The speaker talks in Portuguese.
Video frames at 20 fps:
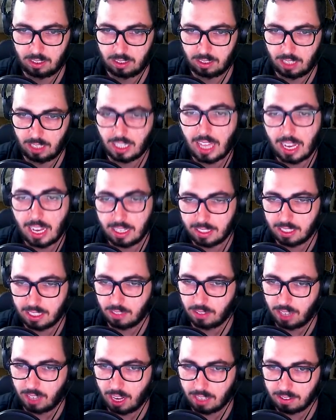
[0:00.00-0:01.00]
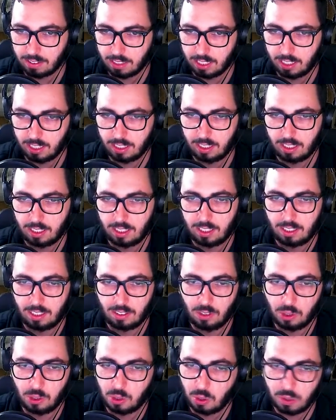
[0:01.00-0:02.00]
Da DLC, no caso, né?
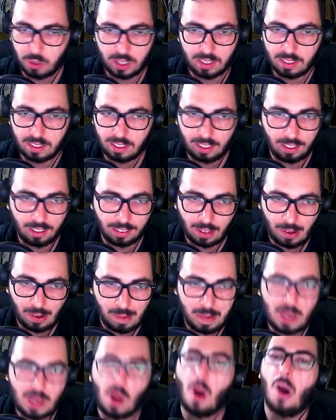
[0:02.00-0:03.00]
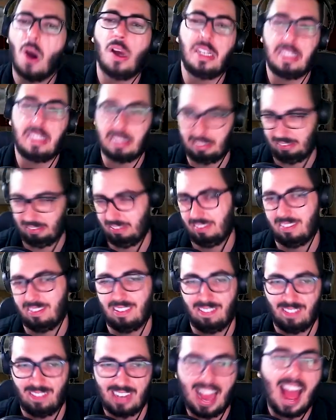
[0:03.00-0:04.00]
Do jogo em si, eu tenho milhões.
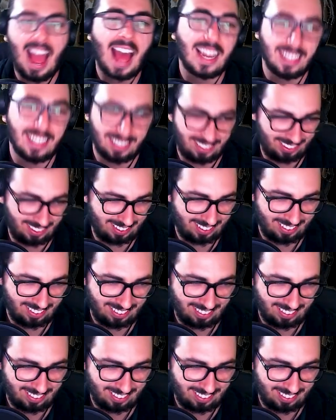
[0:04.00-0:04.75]
Milhares.